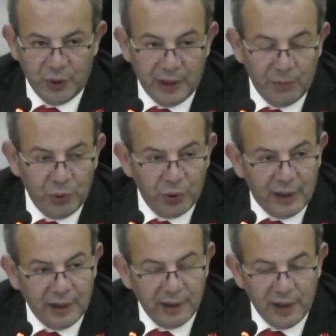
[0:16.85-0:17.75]
Önemli
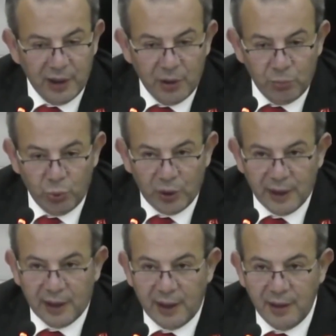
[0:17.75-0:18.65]
olan bu
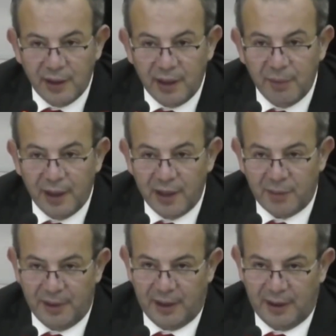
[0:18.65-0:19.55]
radarın kime
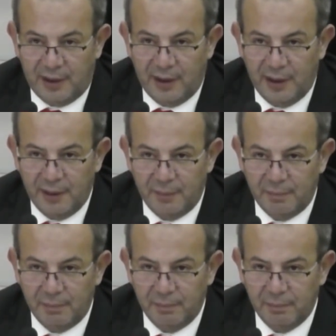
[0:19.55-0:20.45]
hizmet ettiği.
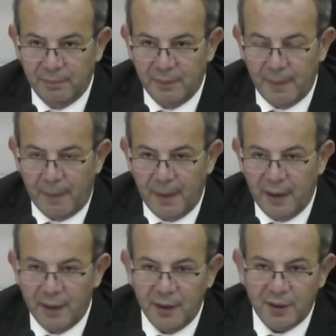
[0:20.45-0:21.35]

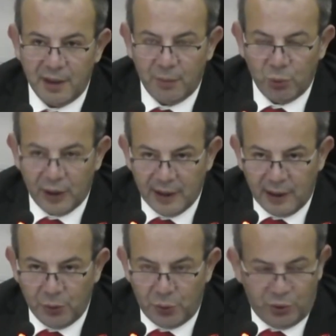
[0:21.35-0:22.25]
Arkadaşlar bu
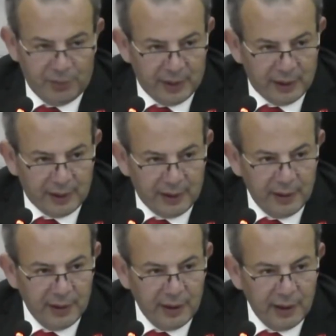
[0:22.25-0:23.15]
radar güçlü bir
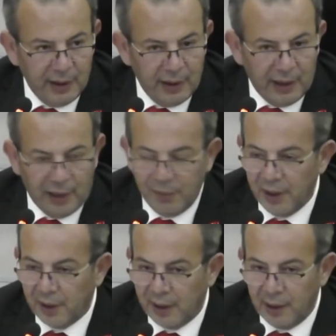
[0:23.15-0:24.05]
radar.
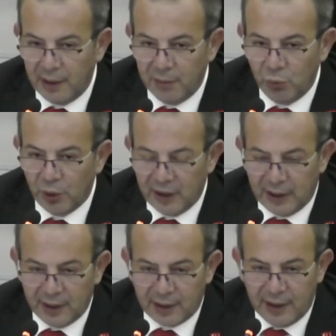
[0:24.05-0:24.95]
Amerika bu
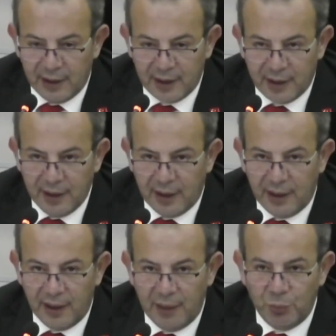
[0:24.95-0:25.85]
radar
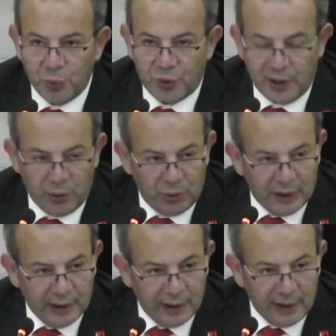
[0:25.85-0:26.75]
sayesinde hem Rusya'da
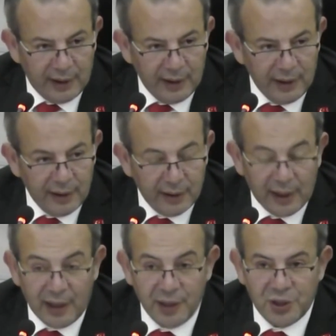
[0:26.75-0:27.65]
olanları
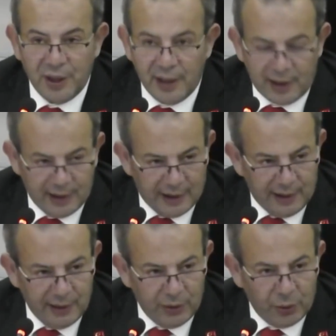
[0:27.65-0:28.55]
ta Çin'e
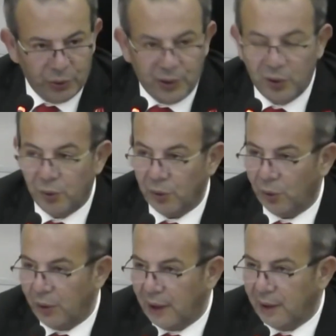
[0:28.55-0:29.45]
kadar Orta
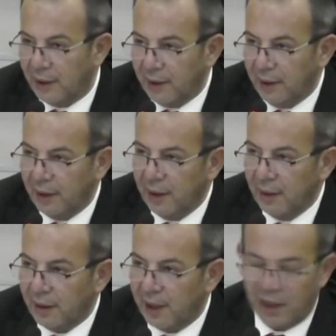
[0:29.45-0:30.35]
Doğu'da olanları
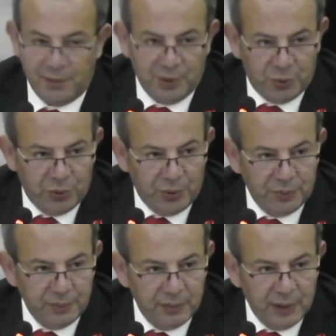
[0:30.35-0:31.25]
takip ediyor.
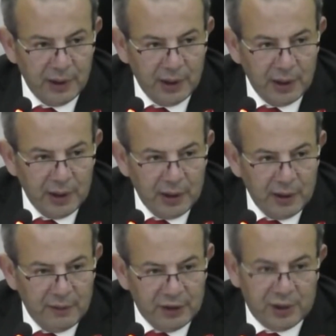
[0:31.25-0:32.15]

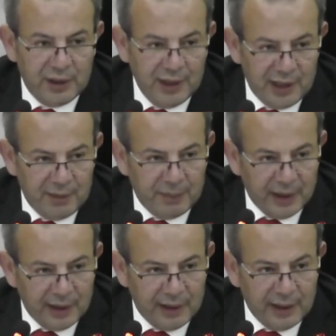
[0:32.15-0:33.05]
Ve ciddi
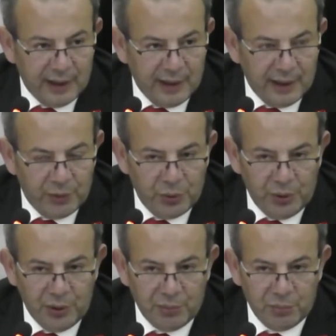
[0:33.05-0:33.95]
istihbaratlar elde
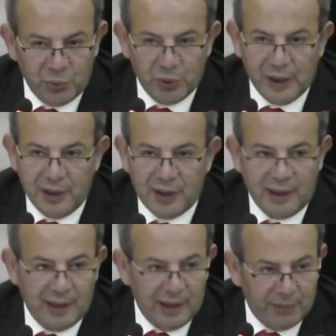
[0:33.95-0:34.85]
ediyor. Bunu da
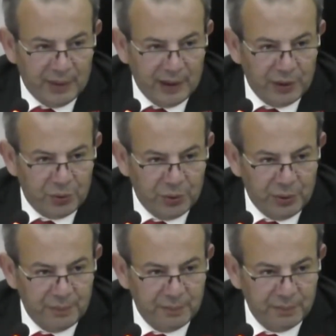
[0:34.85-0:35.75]
İsrail ile paylaşıyor.